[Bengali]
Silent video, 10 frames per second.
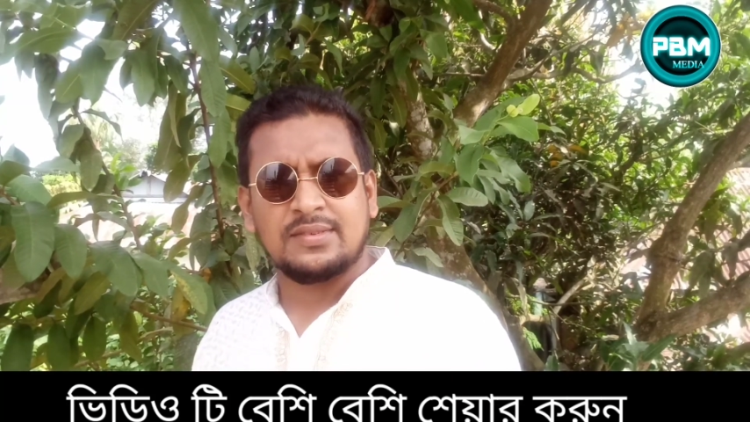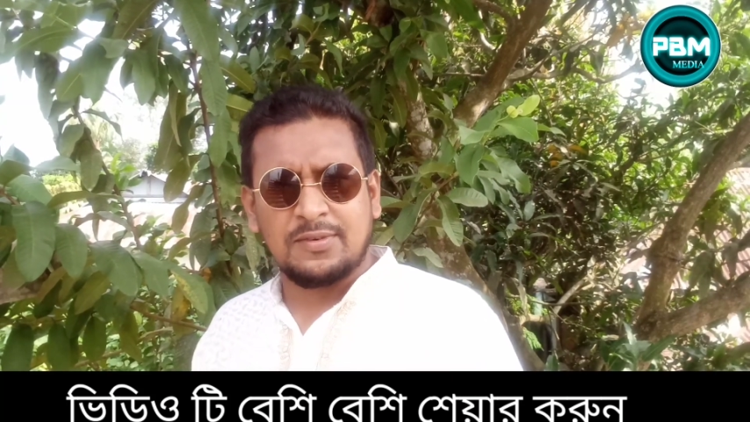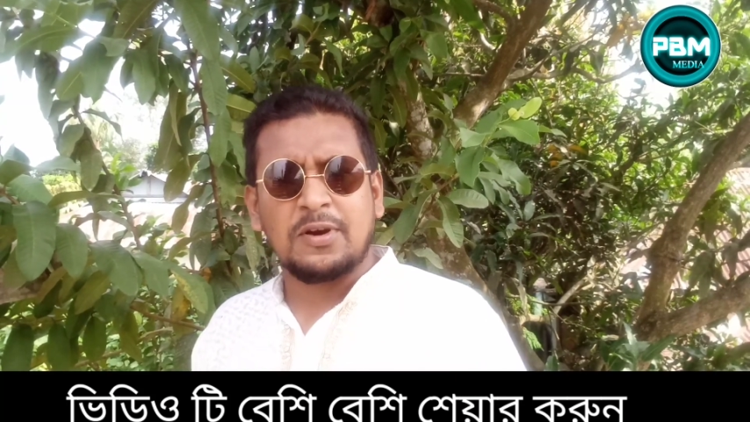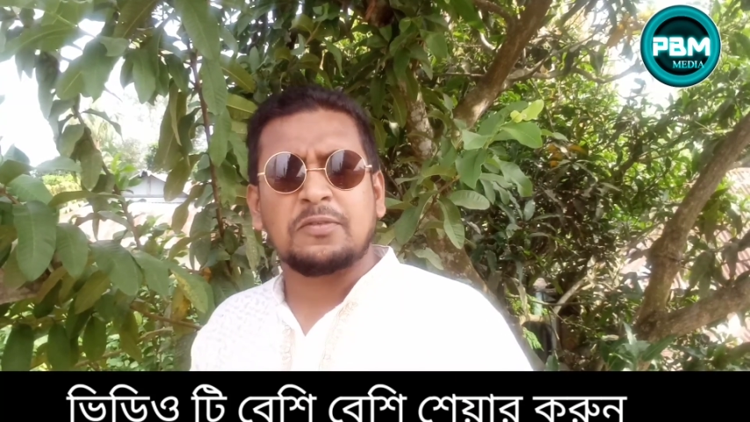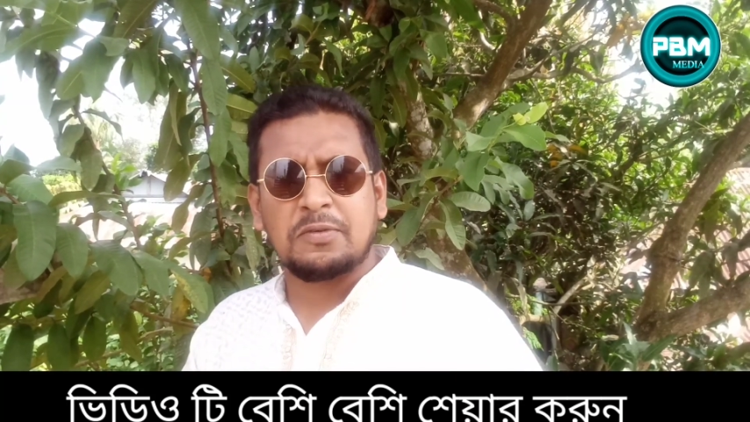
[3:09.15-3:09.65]

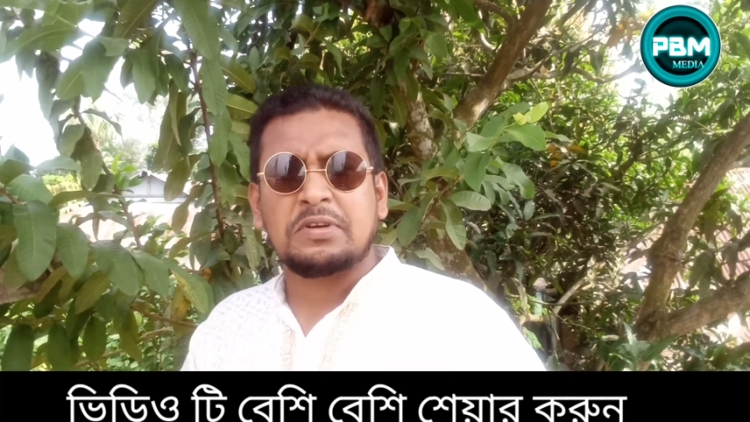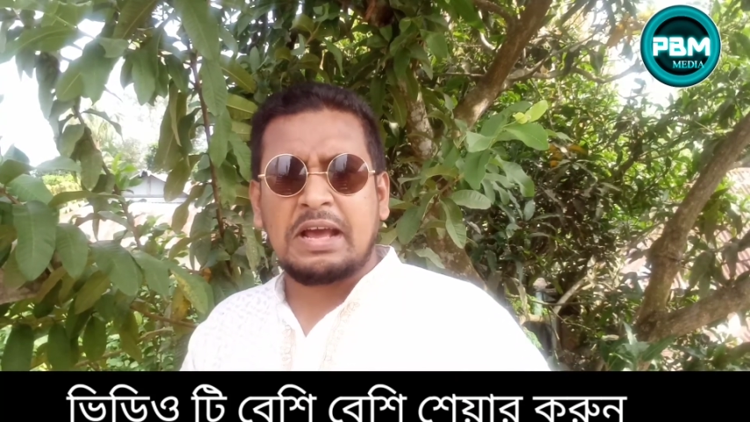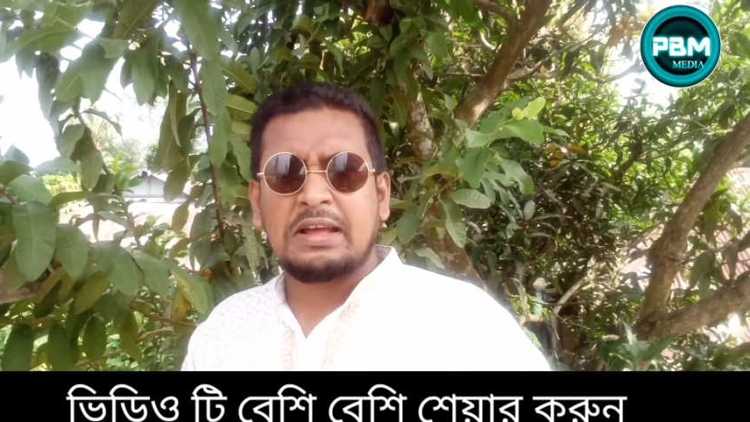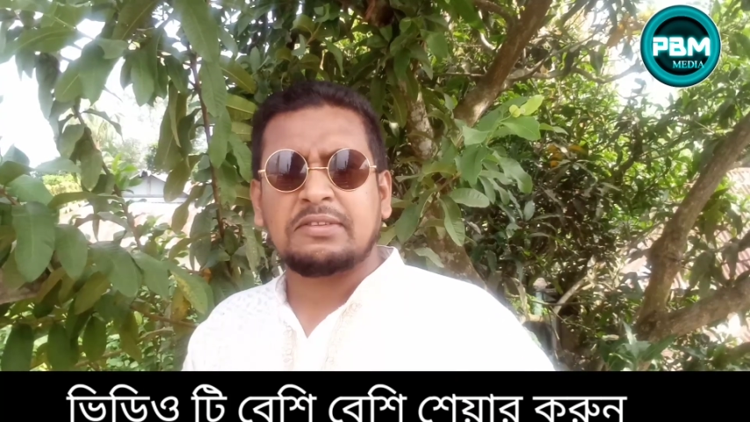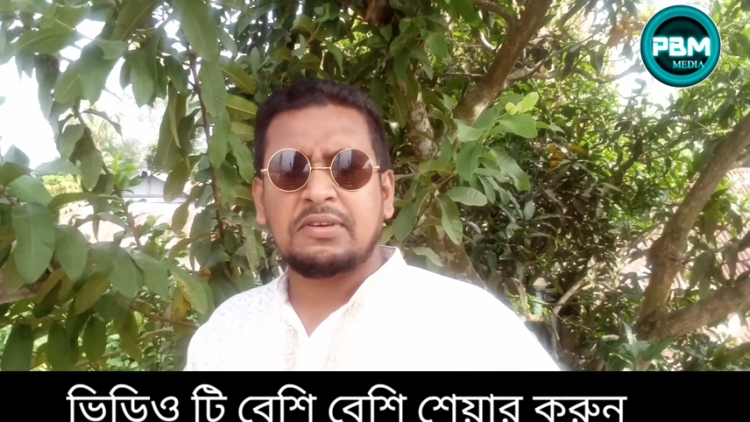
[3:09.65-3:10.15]
ফল ফুট
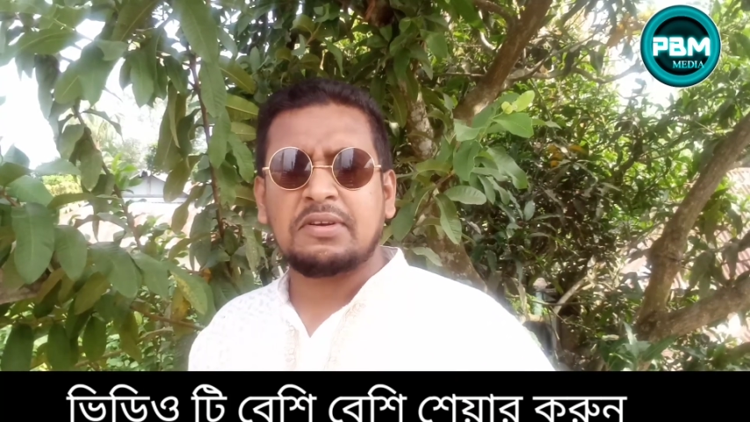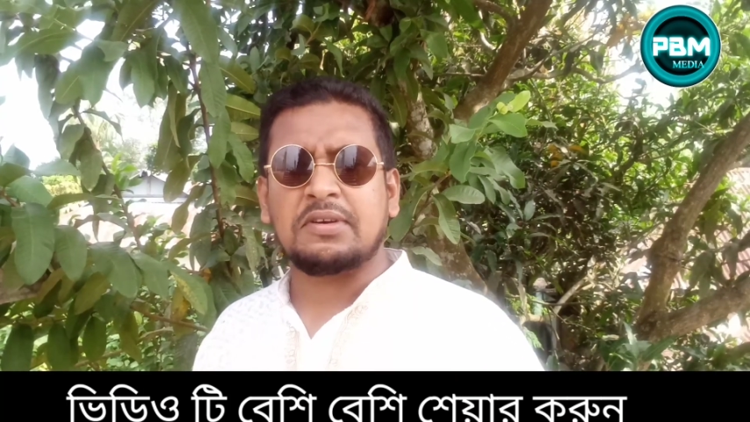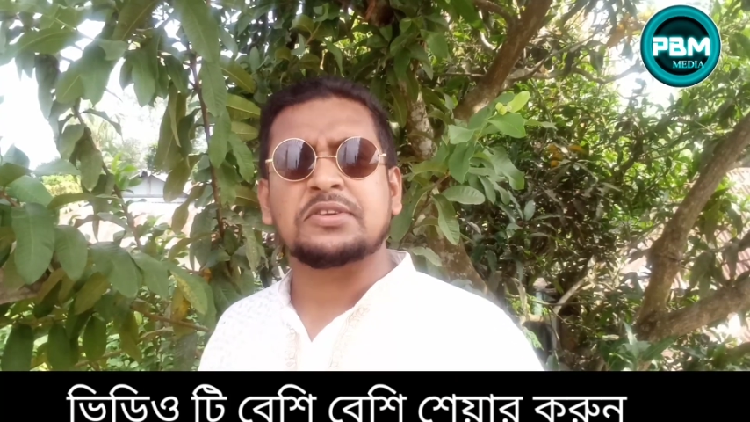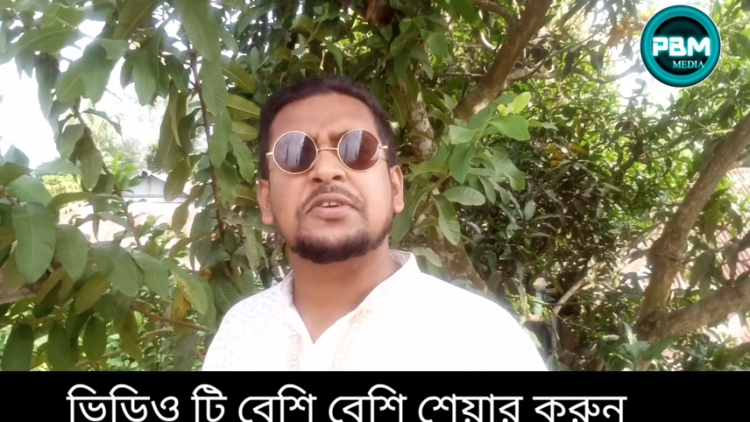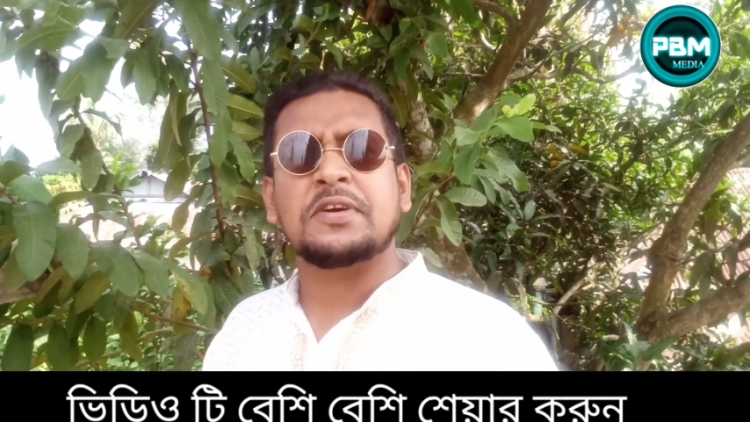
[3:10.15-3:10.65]
খায় তো
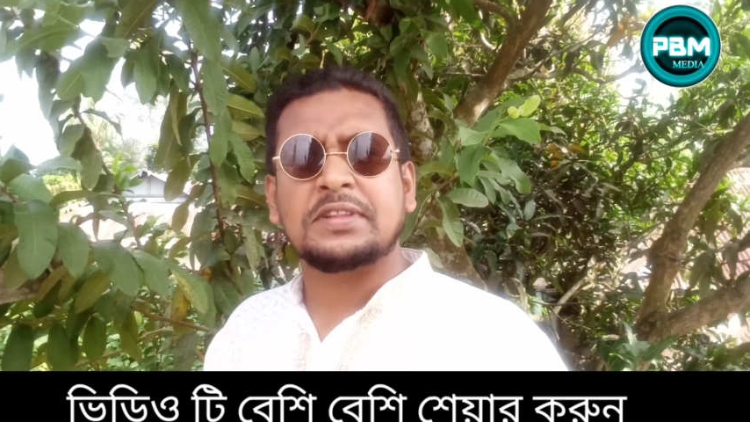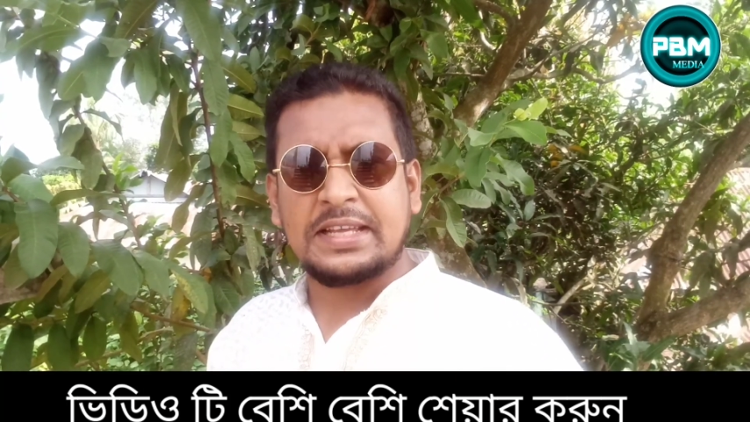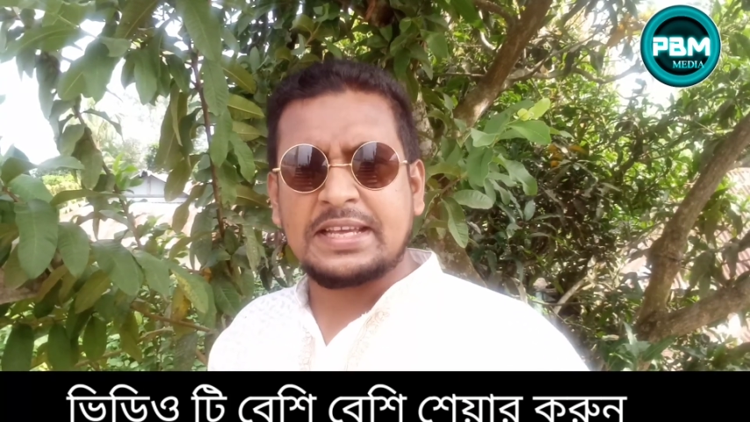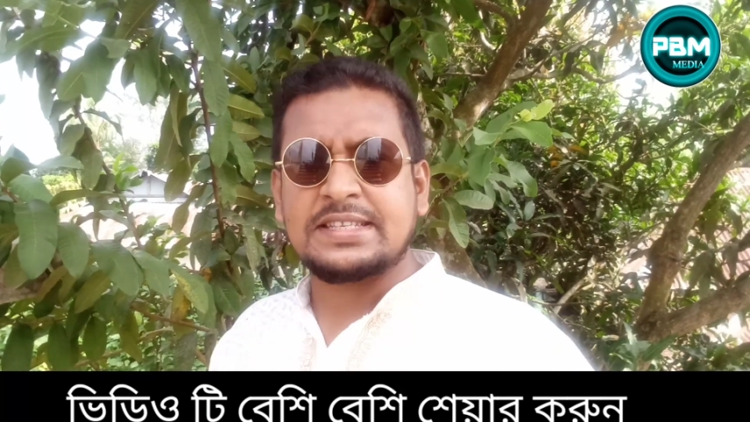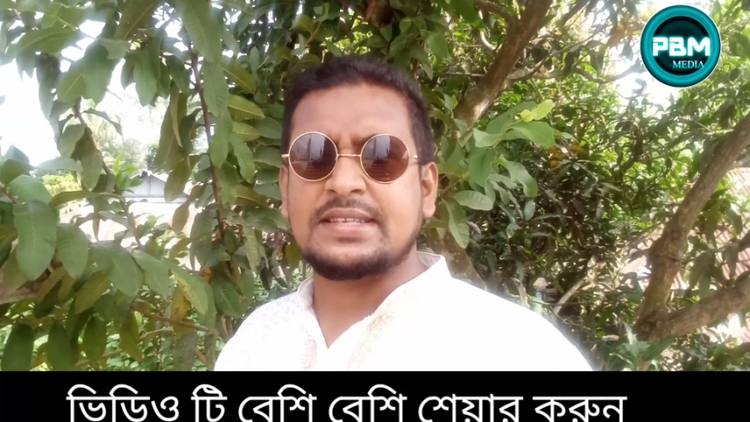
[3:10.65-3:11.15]
শিল
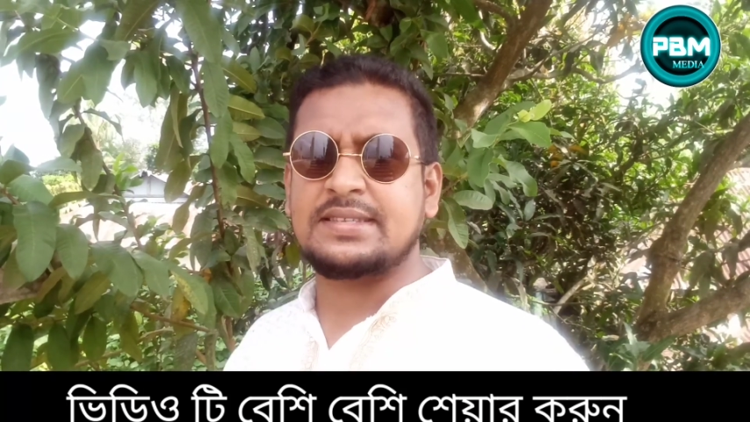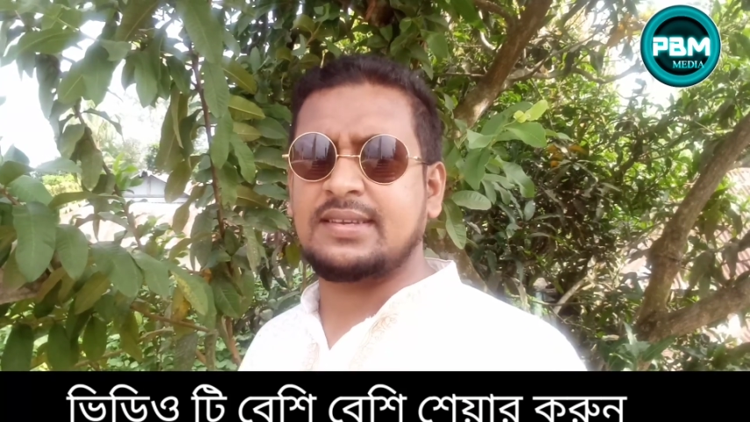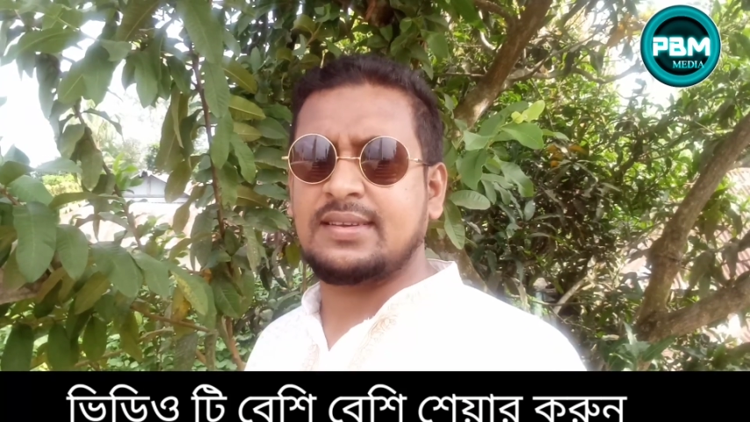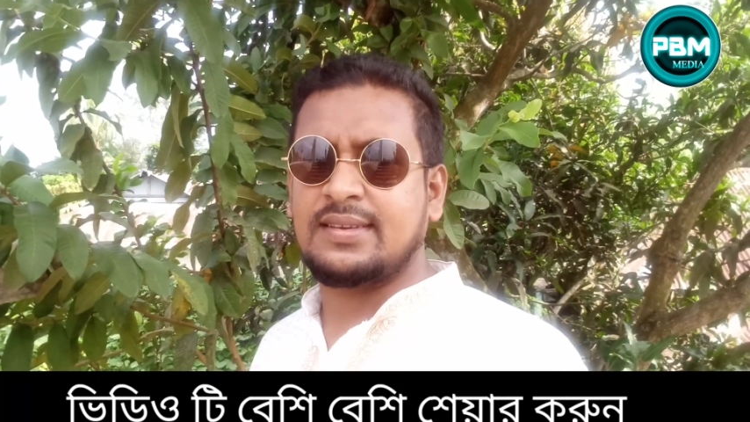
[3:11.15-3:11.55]
তেজ আছে